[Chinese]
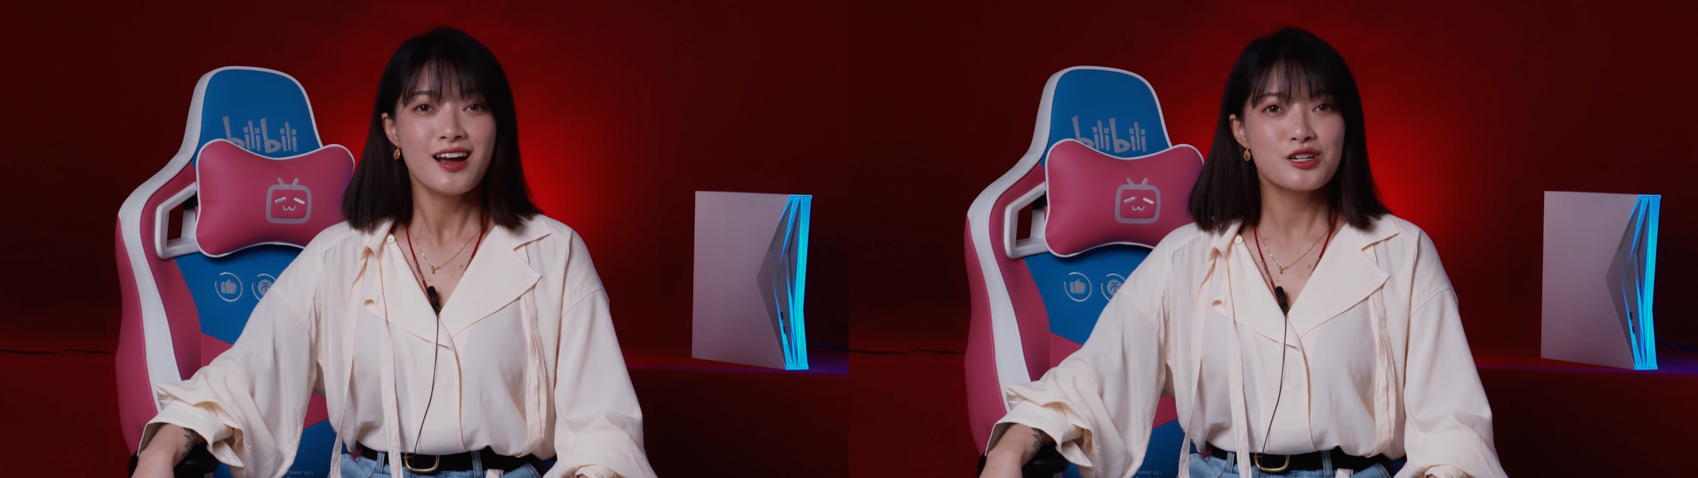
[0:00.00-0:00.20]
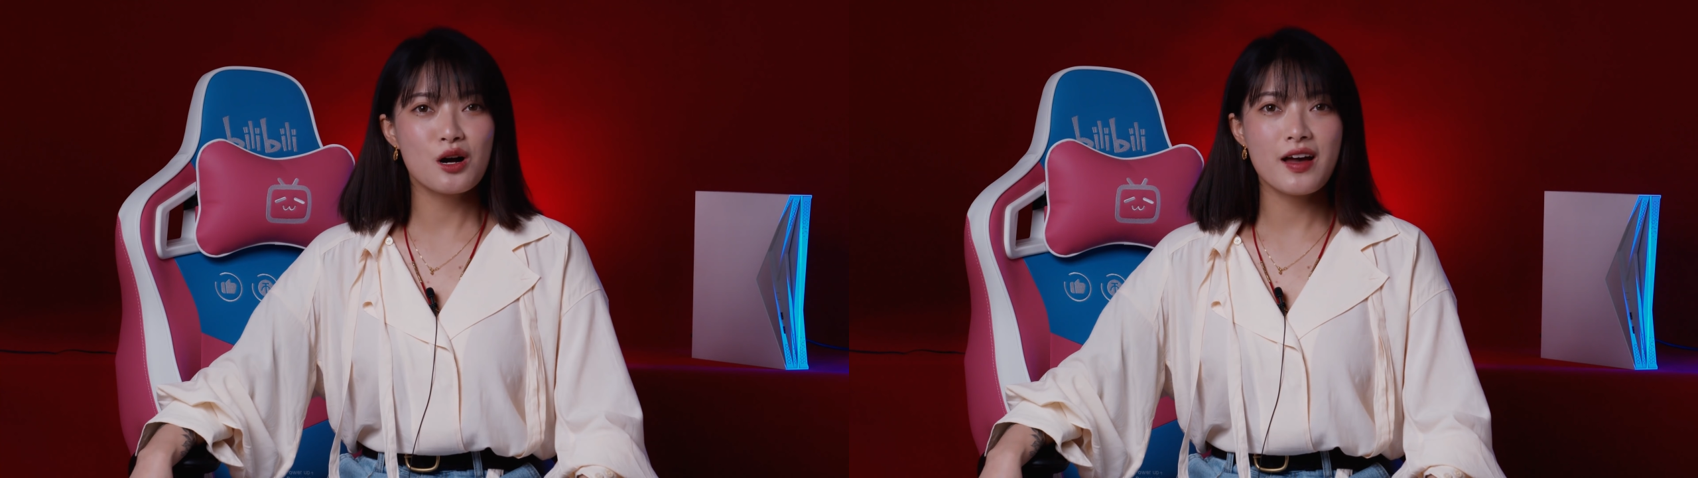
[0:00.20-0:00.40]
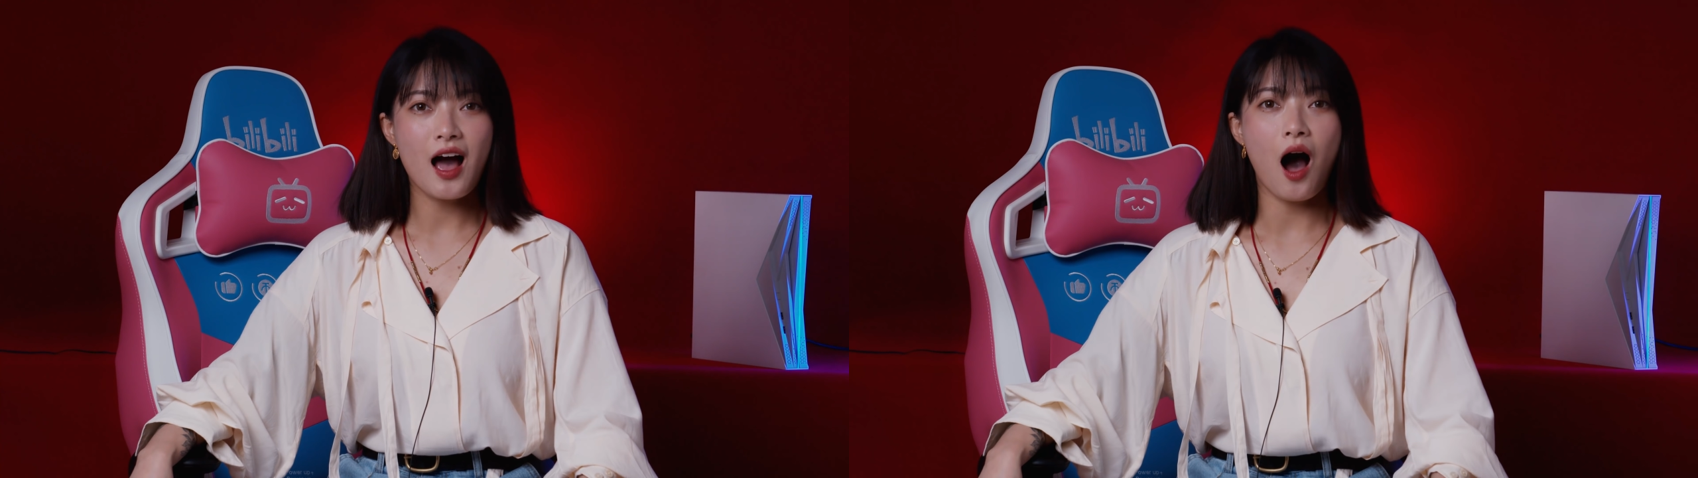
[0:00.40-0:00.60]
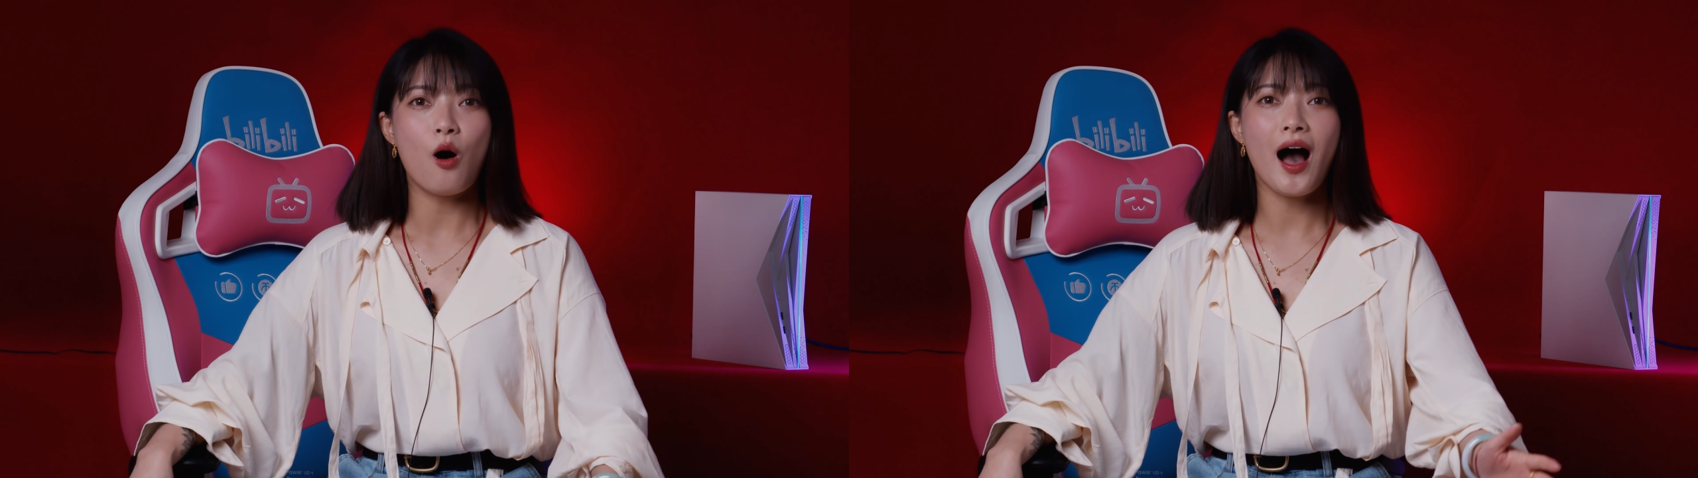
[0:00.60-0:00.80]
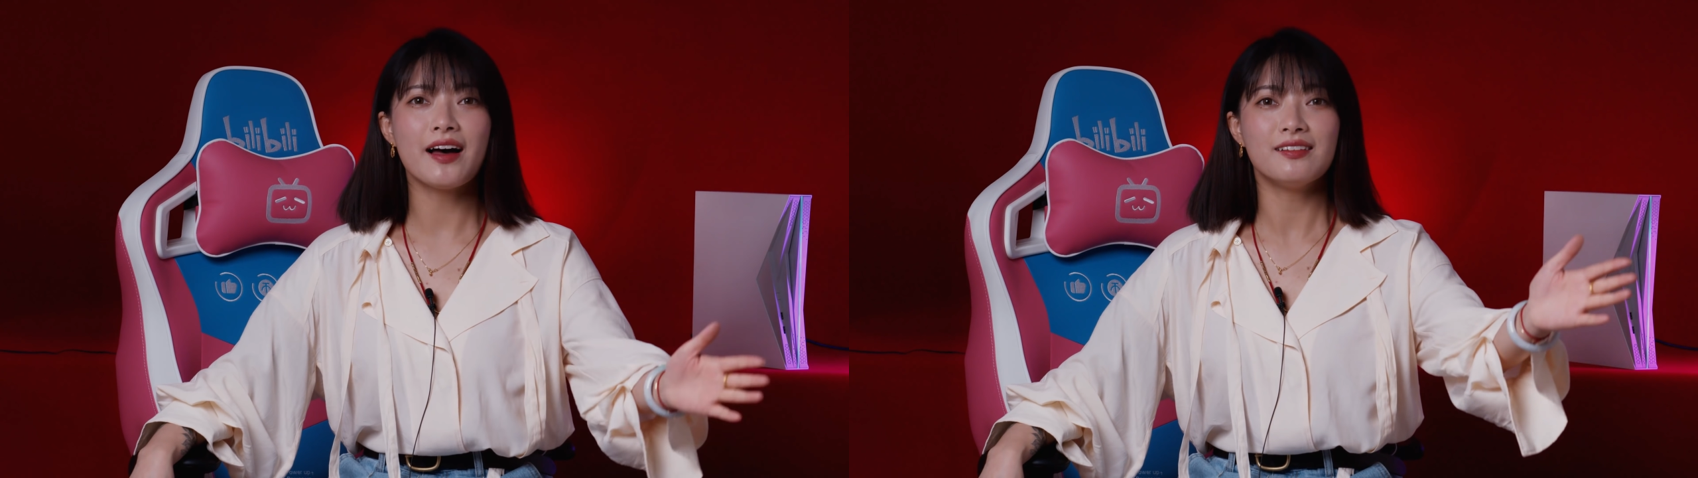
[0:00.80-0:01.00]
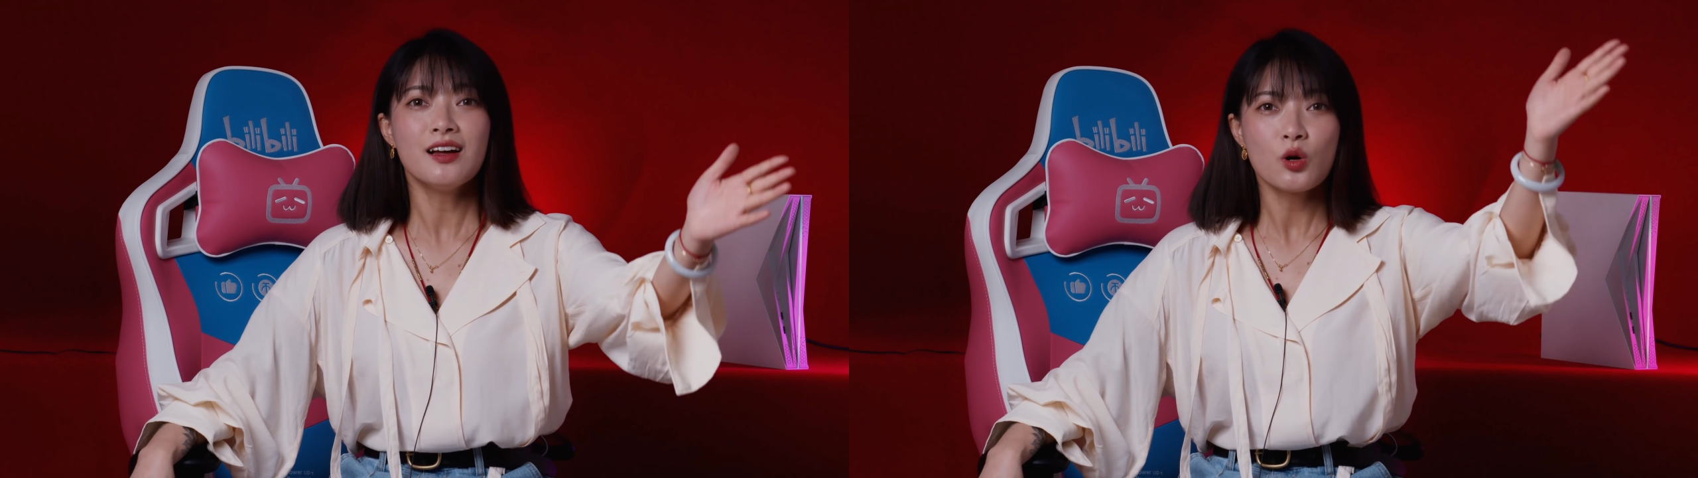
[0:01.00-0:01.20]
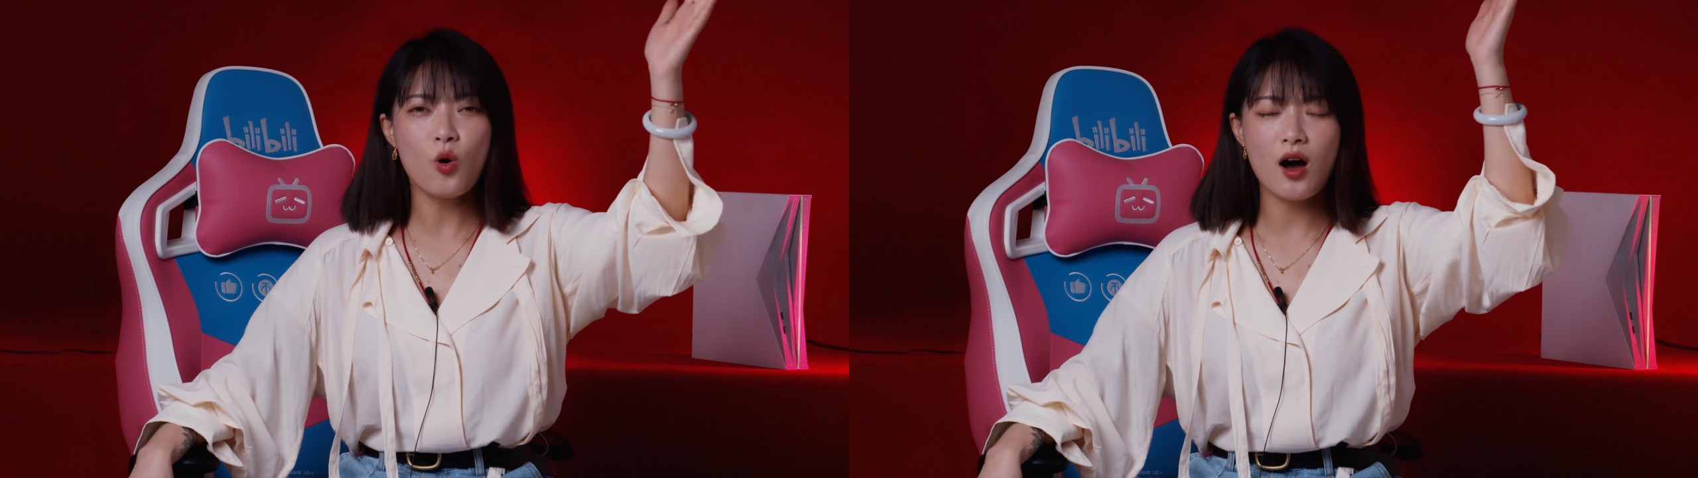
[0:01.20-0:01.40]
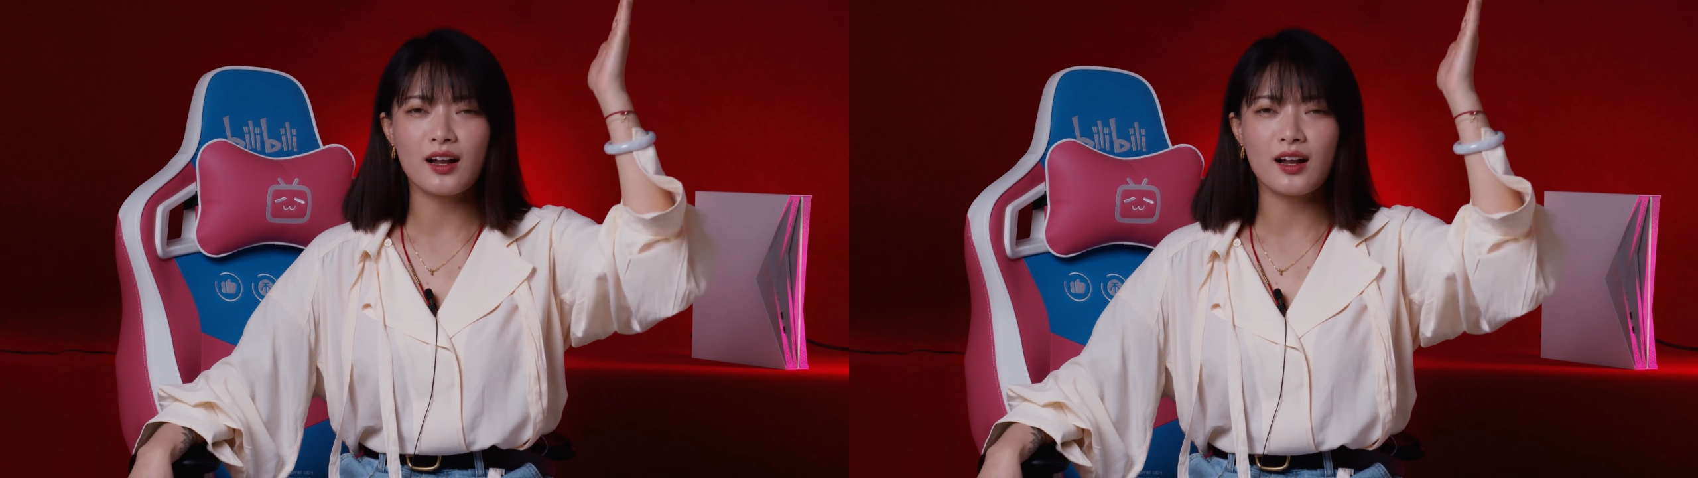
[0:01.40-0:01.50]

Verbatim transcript: 这位好汉过